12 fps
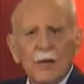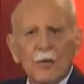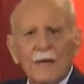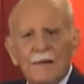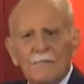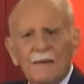
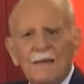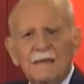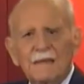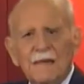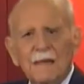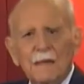lo
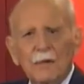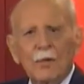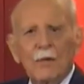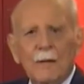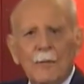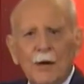alimentan
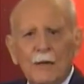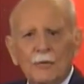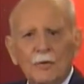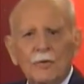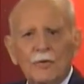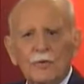los
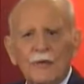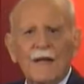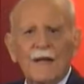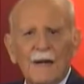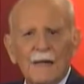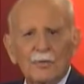laboratorios
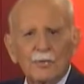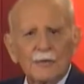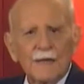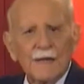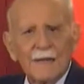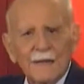de guerra
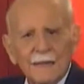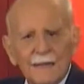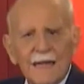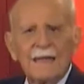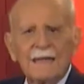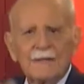sucia
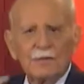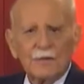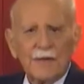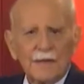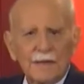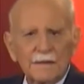
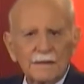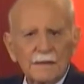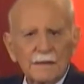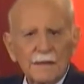transnacionales